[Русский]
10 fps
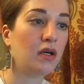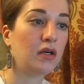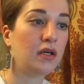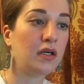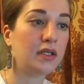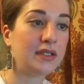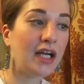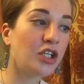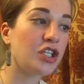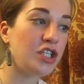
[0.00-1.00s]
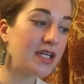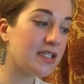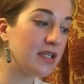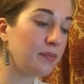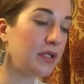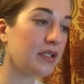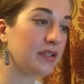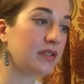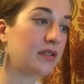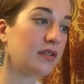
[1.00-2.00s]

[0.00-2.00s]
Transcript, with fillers: Э, также часто перед